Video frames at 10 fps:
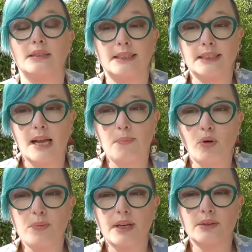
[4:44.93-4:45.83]
si la
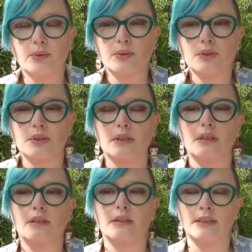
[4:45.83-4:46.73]
première dose
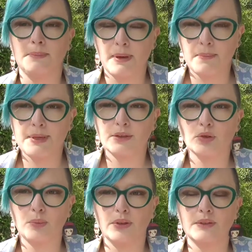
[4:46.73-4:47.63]
n'est pas bien
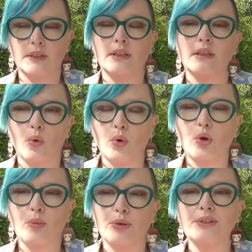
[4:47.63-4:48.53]
supportée, on
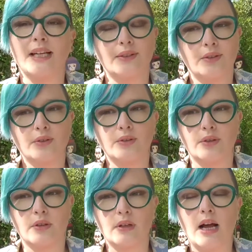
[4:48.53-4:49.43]
recommande
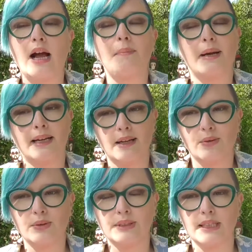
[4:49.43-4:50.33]
d'attendre après la
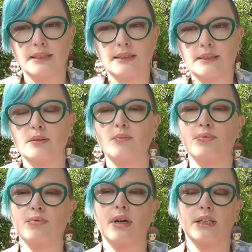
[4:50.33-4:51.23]
grossesse
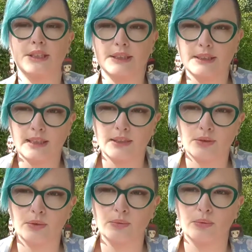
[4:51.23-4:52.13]
pour injecter la
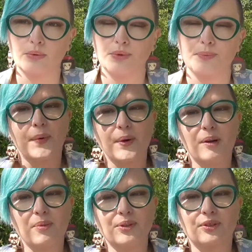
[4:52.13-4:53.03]
seconde dose. On
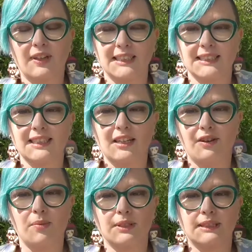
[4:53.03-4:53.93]
recommande de vacciner les
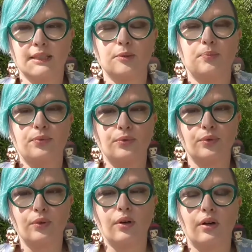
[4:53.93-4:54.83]
femmes enceintes
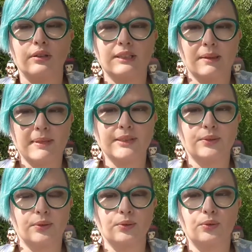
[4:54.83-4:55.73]
plutôt en
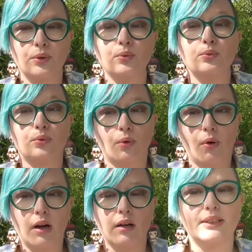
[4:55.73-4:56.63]
trimestre 2 ou
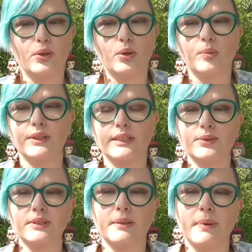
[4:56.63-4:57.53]
3. Cette
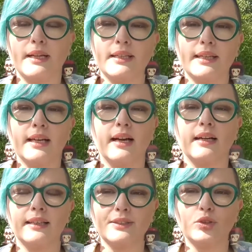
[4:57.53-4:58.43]
recommandation n'est pas liée à
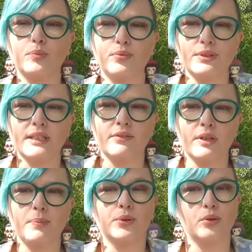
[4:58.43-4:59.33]
un risque plus
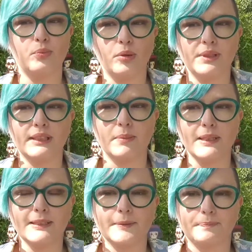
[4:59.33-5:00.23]
élevé pendant le premier
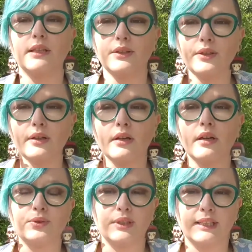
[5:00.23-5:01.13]
trimestre. D'ailleurs,
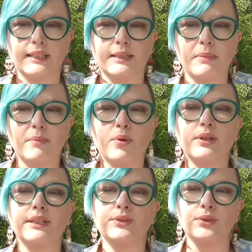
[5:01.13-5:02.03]
pour ce qui est des
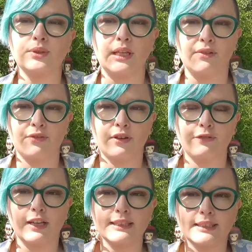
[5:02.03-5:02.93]
mamans qui se seraient fait
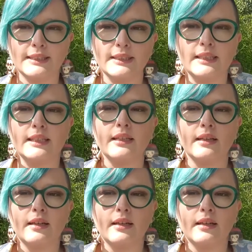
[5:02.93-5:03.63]
vacciner